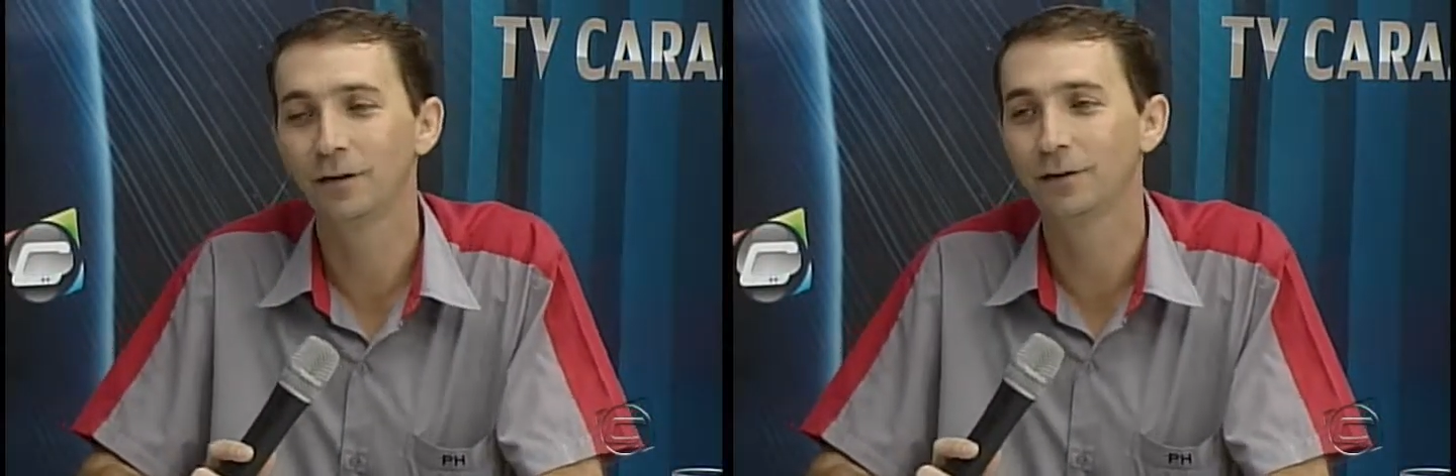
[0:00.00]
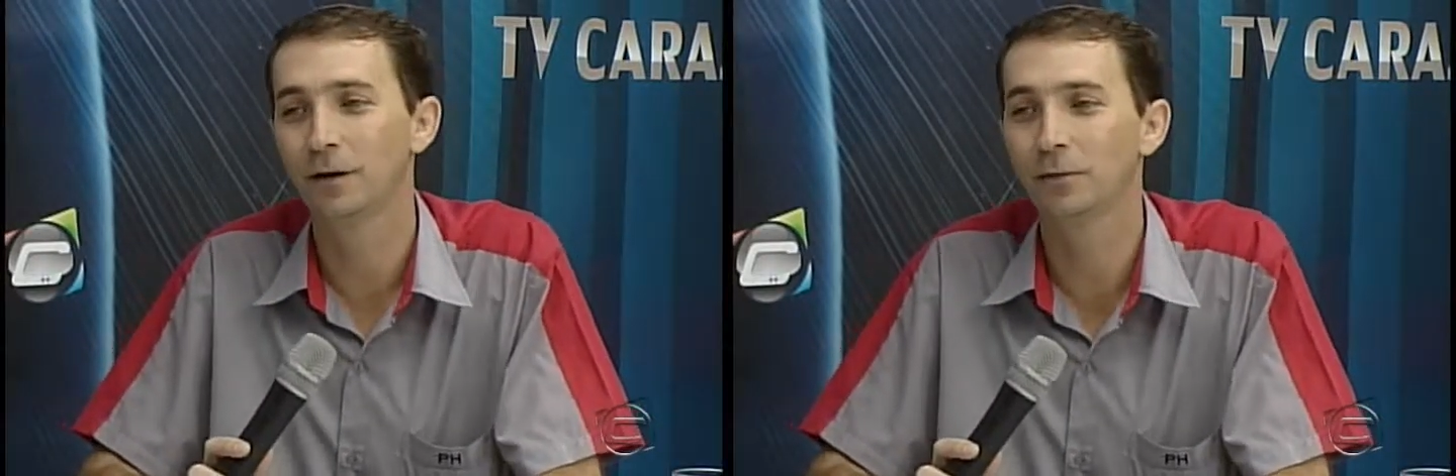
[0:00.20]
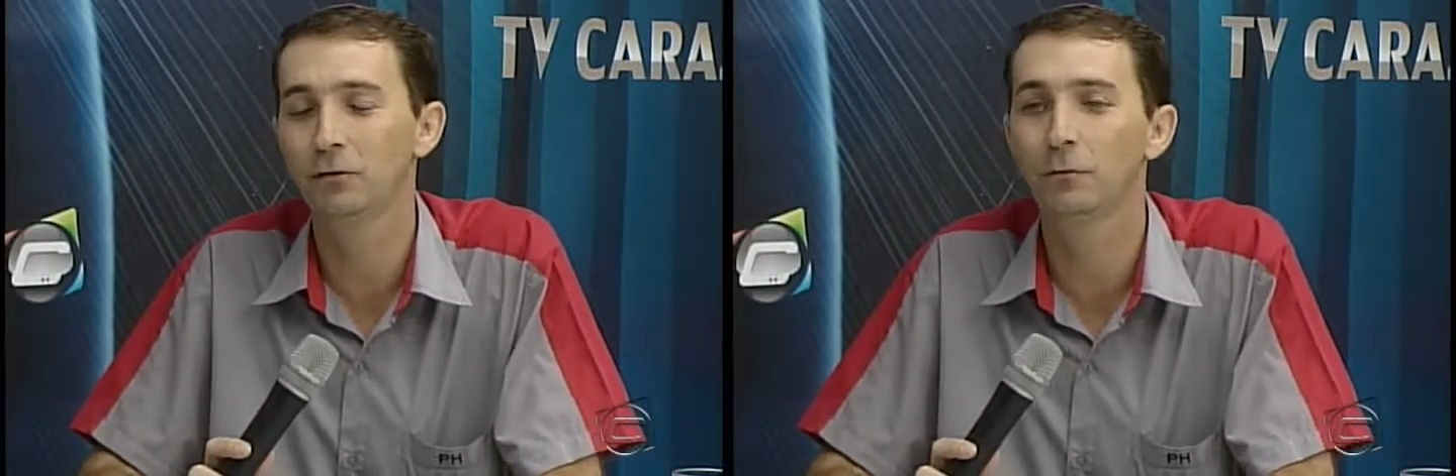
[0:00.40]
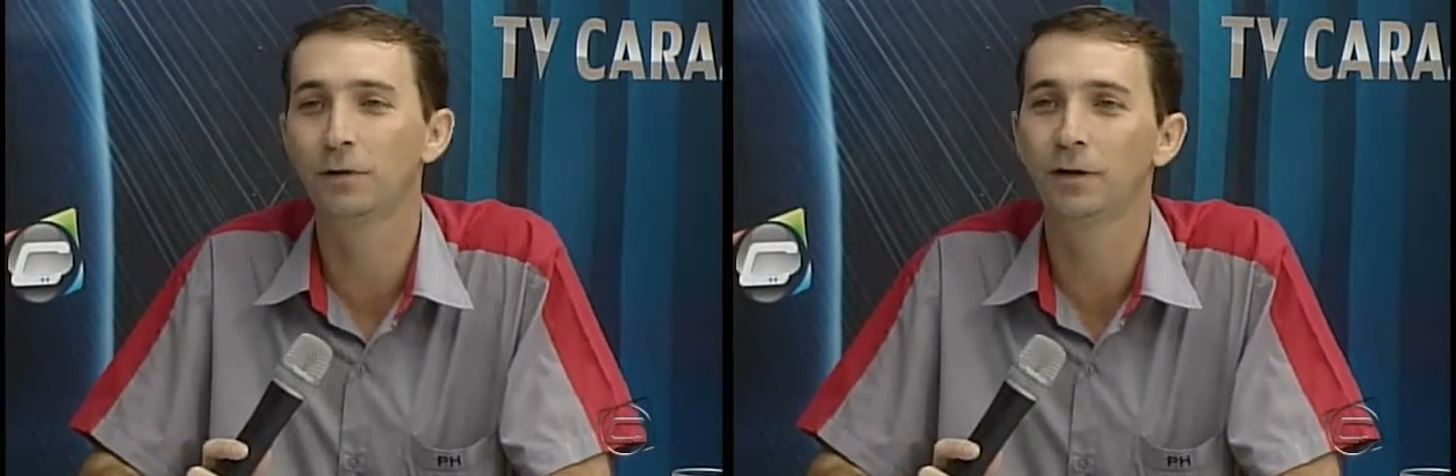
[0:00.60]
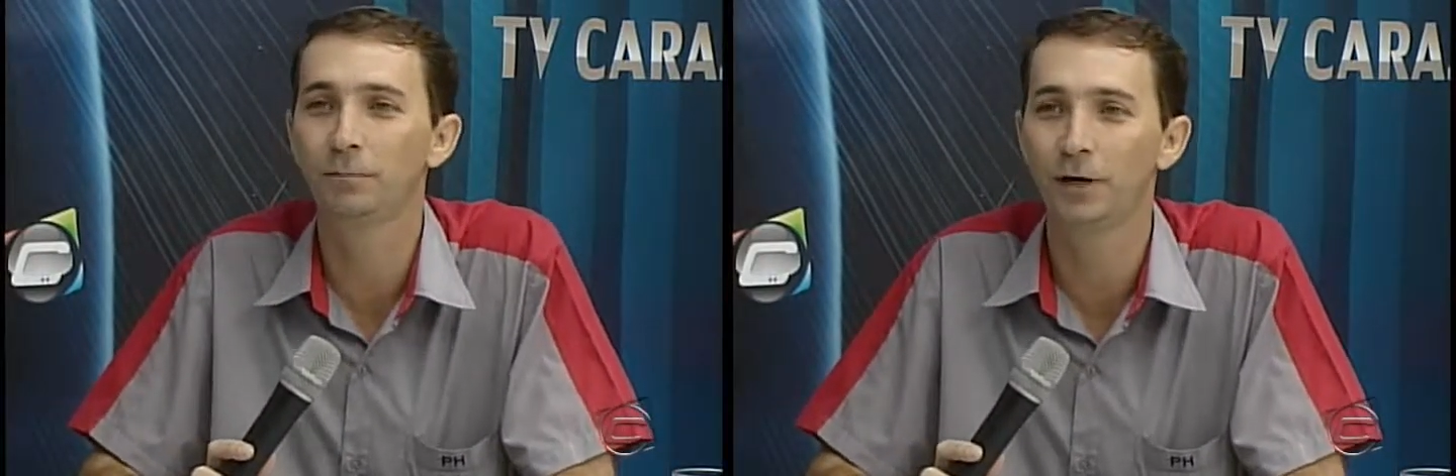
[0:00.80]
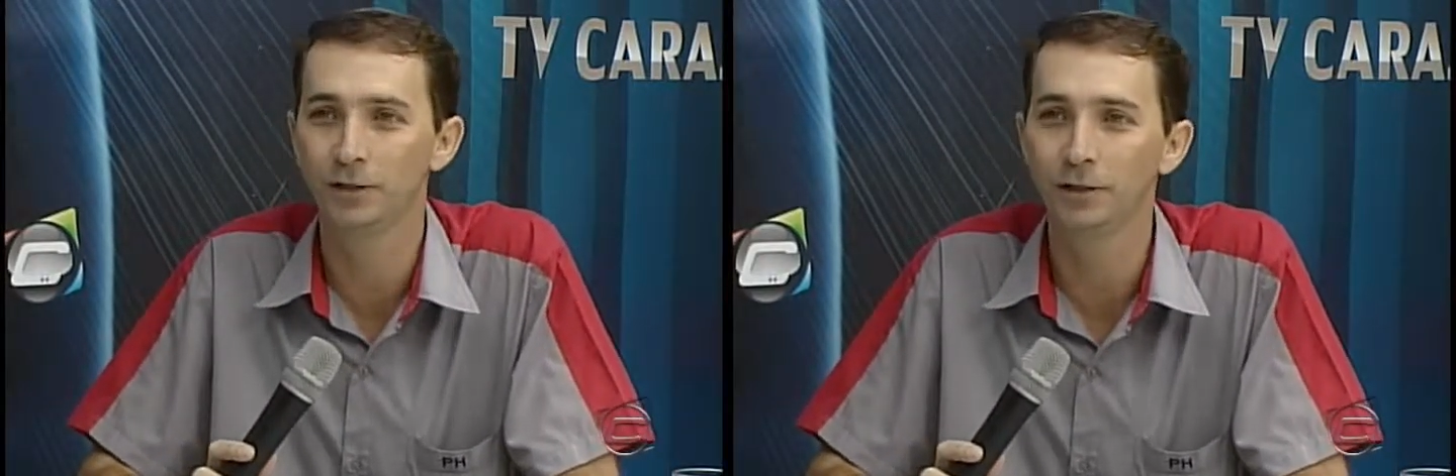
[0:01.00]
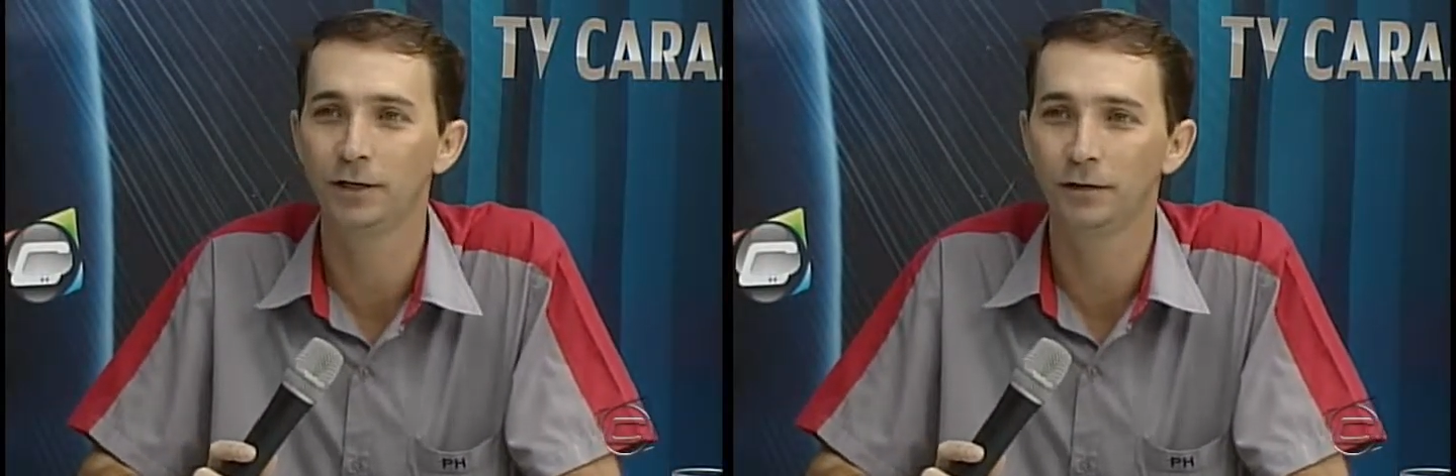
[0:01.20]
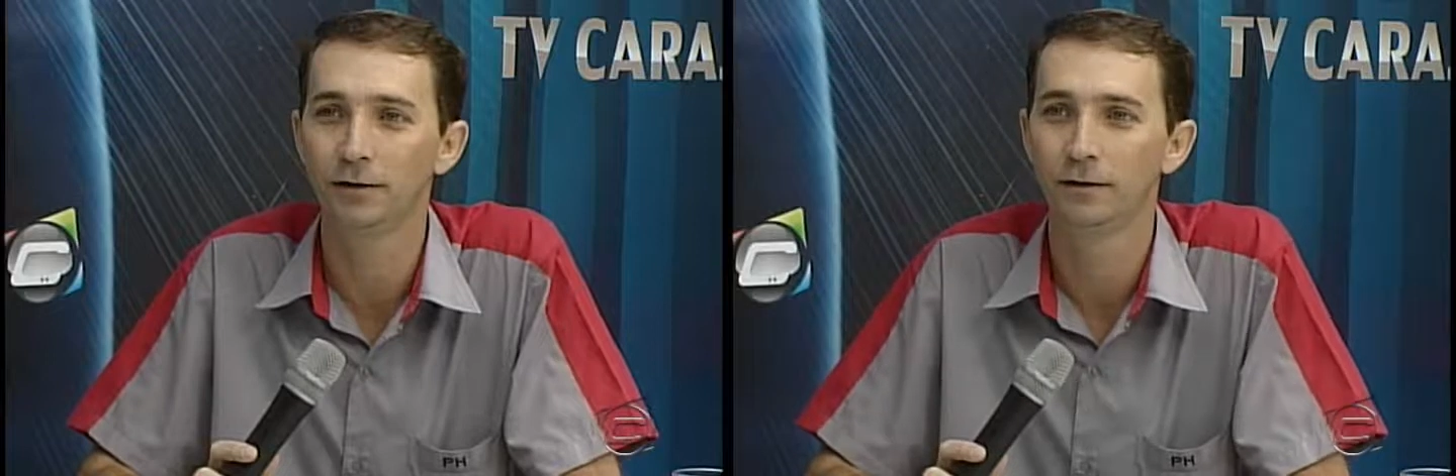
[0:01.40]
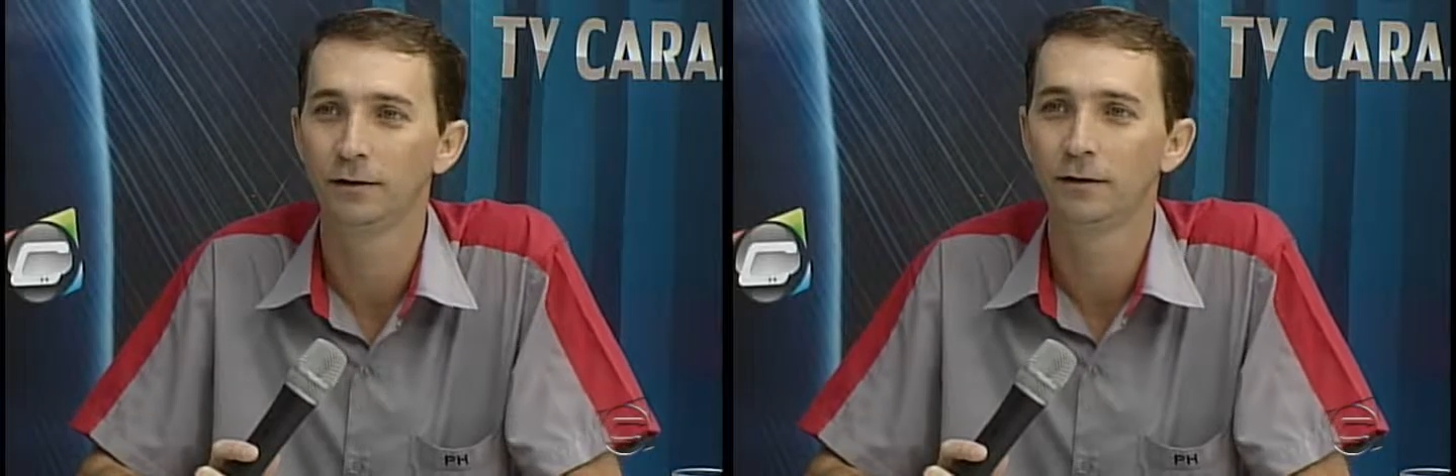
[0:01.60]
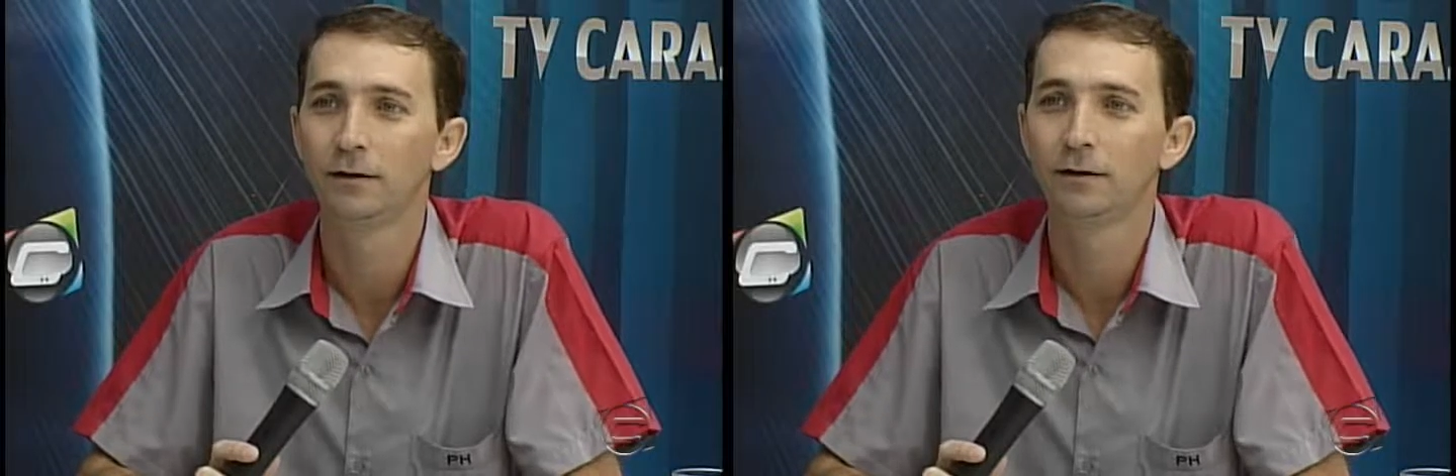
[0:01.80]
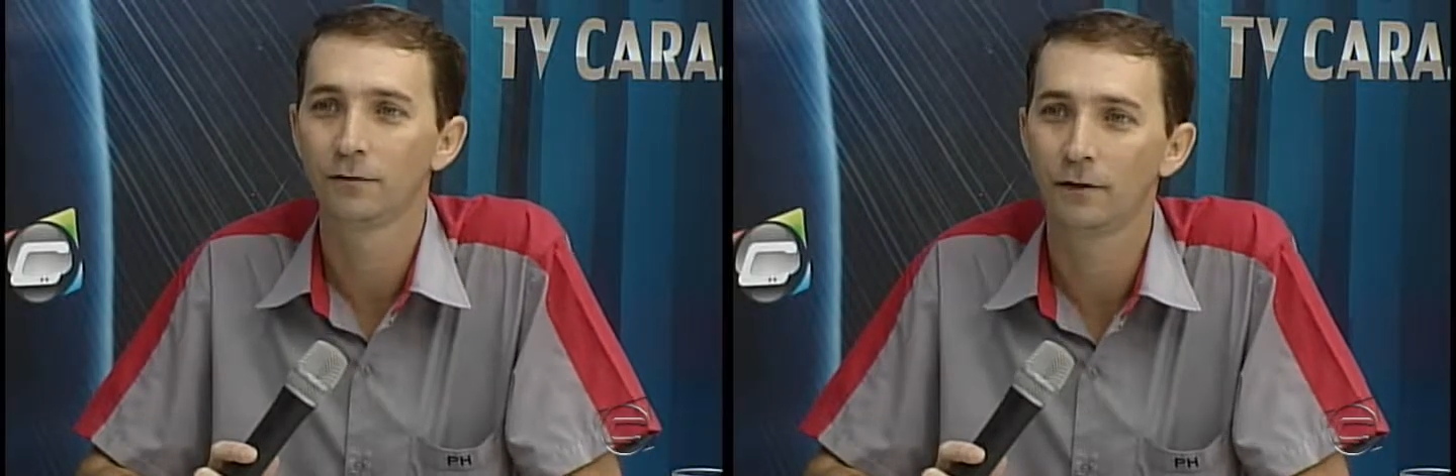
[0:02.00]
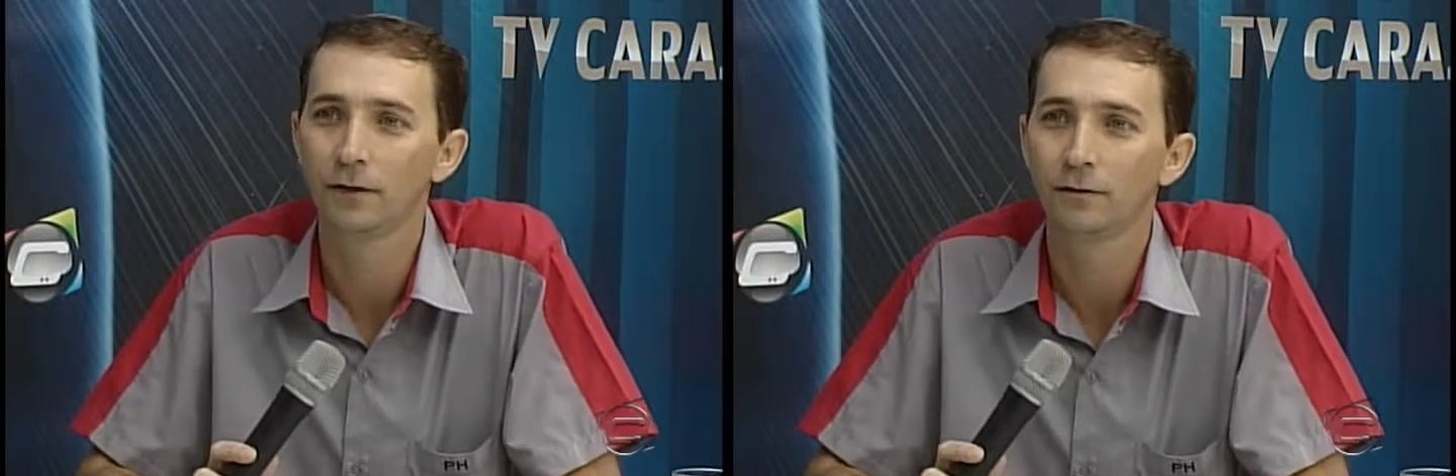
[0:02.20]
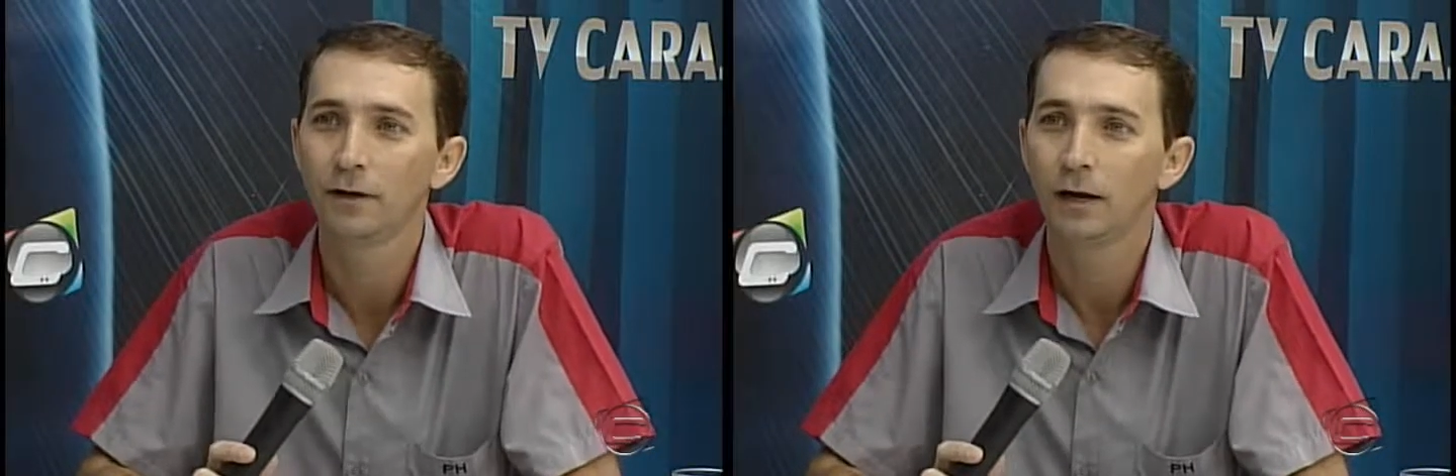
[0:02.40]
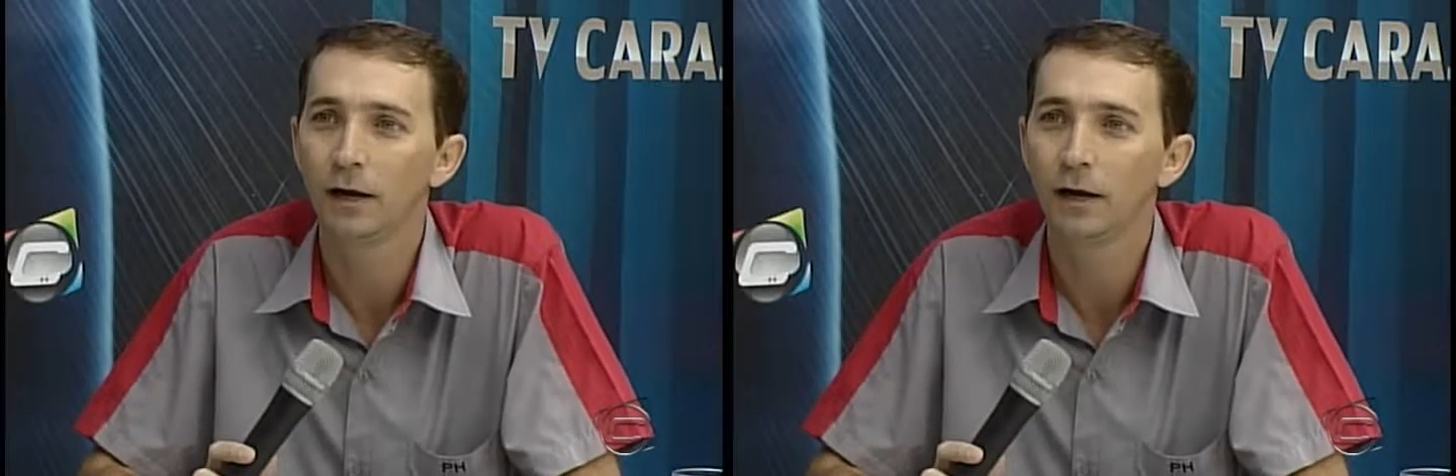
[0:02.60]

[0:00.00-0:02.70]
Certo? acabei comprando a parte dele. Uhum. Certo?